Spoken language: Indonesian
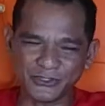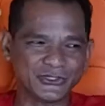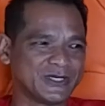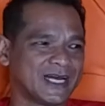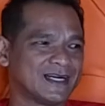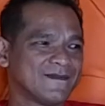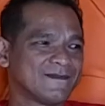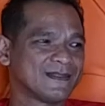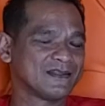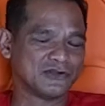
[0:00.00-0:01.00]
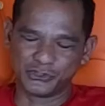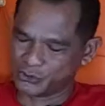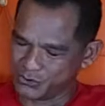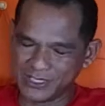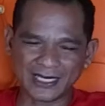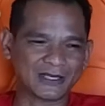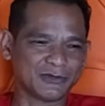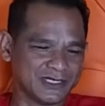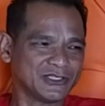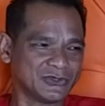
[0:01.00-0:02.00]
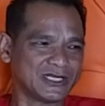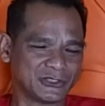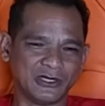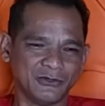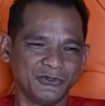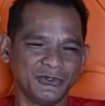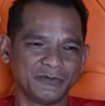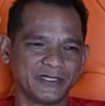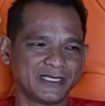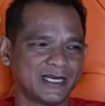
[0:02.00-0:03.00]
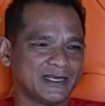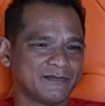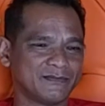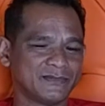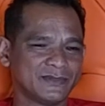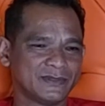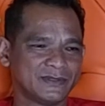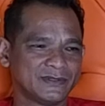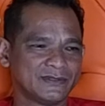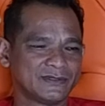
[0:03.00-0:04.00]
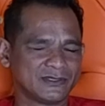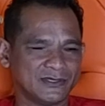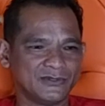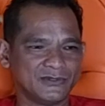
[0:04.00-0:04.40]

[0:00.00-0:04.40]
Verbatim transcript: ini sudah bisa. Sudah bayar. tahun ini sudah sudah untung PDAM. Sudah untung sebenarnya.